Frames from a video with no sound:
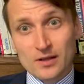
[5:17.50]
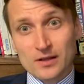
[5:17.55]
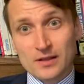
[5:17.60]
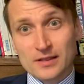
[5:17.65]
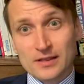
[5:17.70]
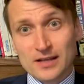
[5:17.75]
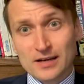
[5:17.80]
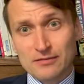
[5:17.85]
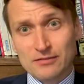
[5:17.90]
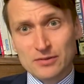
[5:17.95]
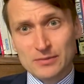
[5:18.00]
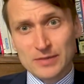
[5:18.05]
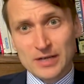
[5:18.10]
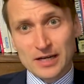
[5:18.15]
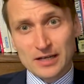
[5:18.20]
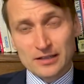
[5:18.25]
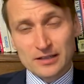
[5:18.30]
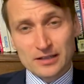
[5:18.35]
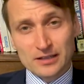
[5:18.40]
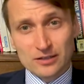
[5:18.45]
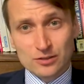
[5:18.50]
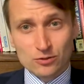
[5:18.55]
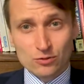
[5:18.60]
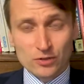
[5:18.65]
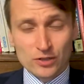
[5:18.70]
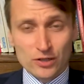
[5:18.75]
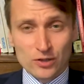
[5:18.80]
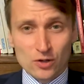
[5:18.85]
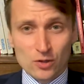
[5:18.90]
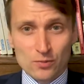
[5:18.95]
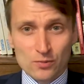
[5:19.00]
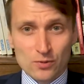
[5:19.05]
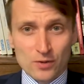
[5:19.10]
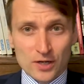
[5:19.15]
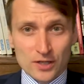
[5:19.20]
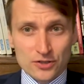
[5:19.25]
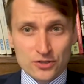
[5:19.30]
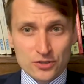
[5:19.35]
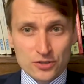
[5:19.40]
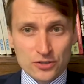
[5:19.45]
na wymianę, której
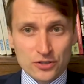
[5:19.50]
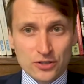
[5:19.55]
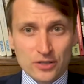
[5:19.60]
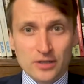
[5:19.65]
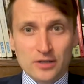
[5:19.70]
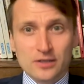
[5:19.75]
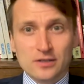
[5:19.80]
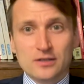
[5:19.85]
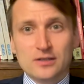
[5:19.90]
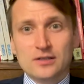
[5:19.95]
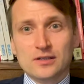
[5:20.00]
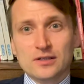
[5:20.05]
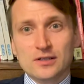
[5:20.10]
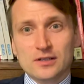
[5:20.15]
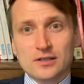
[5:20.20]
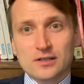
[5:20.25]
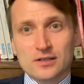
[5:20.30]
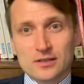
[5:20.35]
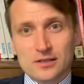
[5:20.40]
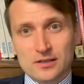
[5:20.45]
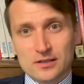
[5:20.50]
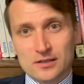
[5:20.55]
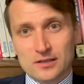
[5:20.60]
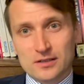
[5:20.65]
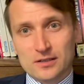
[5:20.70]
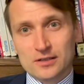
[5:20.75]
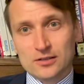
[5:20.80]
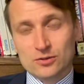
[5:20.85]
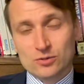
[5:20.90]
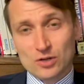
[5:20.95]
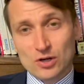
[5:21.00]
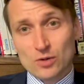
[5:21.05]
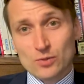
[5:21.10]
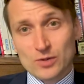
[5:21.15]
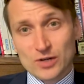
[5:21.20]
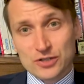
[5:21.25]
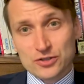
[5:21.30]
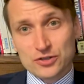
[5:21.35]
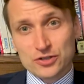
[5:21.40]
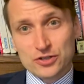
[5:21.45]
opłaci się E, która
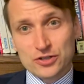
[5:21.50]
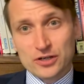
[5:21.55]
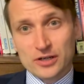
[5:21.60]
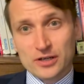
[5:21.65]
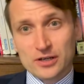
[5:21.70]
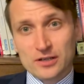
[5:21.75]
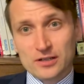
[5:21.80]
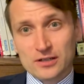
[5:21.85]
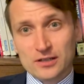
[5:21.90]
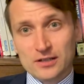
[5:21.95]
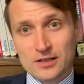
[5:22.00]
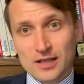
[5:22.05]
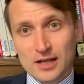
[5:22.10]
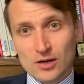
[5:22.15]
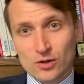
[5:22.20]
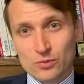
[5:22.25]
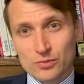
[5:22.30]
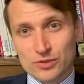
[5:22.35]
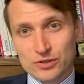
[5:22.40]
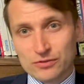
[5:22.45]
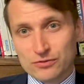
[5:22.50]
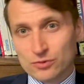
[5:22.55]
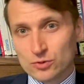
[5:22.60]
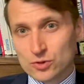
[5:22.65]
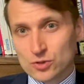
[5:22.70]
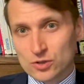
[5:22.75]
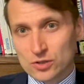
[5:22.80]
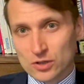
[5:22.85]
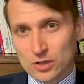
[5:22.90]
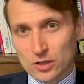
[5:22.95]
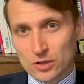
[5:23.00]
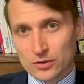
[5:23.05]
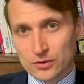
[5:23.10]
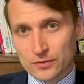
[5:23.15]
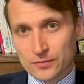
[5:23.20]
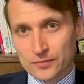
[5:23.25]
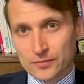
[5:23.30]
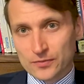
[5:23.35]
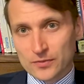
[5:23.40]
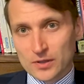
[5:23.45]
opłaci się dla obydwu
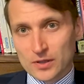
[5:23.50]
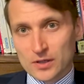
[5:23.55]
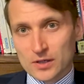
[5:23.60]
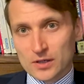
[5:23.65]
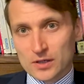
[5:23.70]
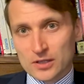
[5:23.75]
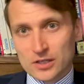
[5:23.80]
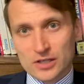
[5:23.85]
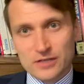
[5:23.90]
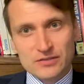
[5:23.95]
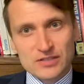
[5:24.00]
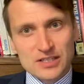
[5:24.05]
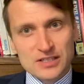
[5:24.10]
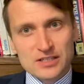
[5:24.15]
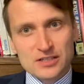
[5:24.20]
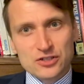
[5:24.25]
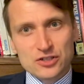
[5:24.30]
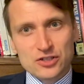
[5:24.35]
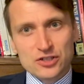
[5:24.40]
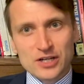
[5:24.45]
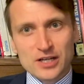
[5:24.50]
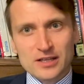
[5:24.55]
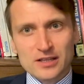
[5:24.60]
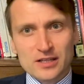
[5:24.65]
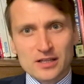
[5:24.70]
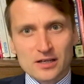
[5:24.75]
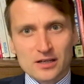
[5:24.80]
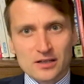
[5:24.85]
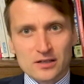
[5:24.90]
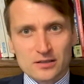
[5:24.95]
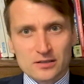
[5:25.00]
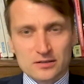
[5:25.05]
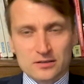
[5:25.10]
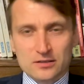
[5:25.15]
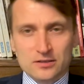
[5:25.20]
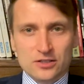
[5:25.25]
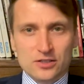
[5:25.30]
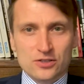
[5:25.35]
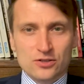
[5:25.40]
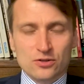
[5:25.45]
stron. I w zasadzie żadna
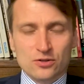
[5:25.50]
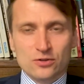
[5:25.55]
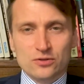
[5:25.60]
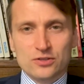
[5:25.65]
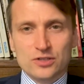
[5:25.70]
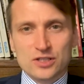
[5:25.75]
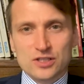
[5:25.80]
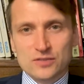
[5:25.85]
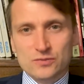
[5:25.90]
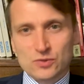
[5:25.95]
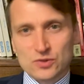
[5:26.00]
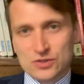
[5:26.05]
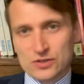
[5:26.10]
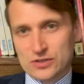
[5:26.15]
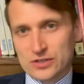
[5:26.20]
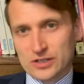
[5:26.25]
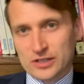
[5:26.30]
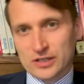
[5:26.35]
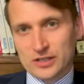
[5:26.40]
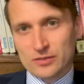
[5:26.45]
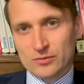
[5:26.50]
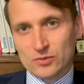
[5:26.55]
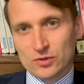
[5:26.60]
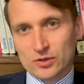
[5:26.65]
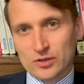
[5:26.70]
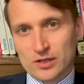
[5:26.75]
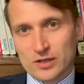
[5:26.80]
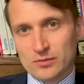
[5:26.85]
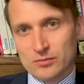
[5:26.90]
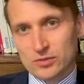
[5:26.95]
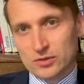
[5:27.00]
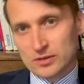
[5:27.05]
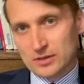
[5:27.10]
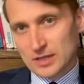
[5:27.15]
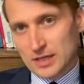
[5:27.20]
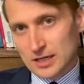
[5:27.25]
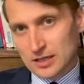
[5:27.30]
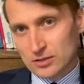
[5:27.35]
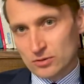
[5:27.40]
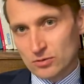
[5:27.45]
ze stron nie jest w pozycji hegemona, bo
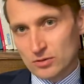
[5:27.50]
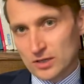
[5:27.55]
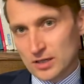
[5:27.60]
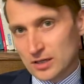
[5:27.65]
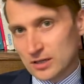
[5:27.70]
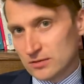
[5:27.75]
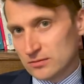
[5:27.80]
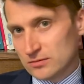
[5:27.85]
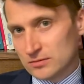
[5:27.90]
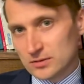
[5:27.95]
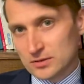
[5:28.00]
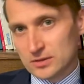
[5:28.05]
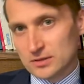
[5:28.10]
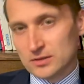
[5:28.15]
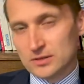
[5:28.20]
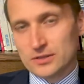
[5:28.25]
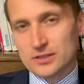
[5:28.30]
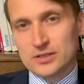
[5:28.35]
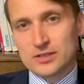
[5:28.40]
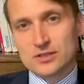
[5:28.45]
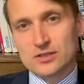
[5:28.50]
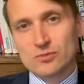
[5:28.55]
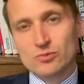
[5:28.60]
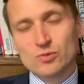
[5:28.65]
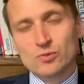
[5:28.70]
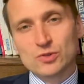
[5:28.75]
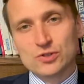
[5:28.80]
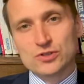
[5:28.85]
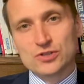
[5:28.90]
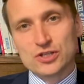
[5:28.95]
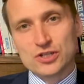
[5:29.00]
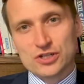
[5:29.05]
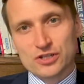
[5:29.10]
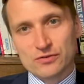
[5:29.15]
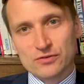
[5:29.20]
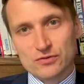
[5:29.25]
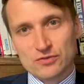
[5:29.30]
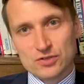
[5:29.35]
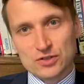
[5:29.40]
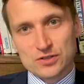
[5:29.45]
ta, która e, jest niby mocniejsza
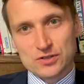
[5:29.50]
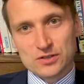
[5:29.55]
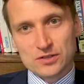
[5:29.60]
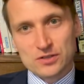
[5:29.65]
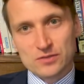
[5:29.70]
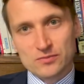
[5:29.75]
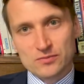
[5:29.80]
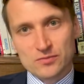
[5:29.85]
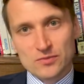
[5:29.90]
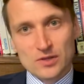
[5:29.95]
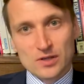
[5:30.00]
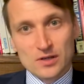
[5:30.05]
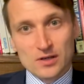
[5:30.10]
we wszystkim,